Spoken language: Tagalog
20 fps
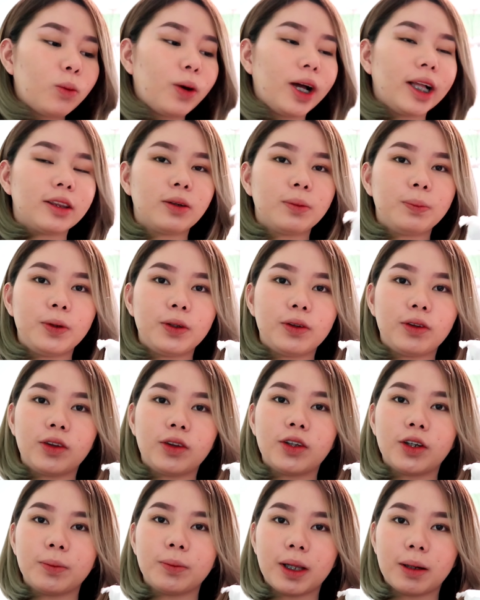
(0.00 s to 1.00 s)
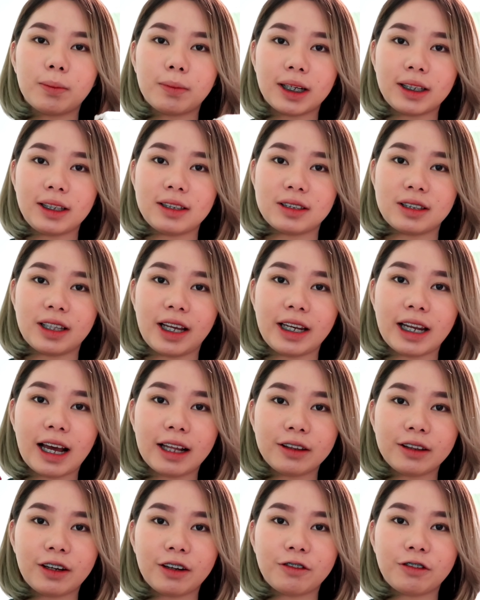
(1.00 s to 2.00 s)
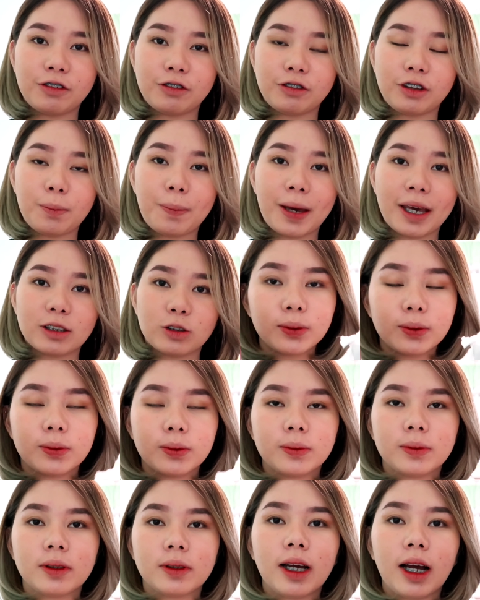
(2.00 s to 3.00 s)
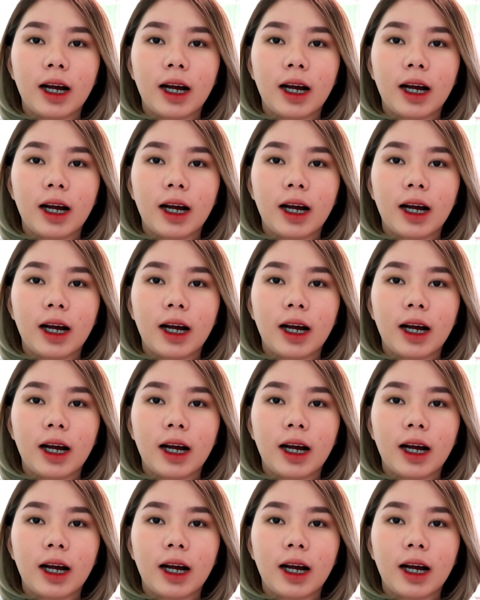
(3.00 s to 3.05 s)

while itong Derm naman is 950 pesos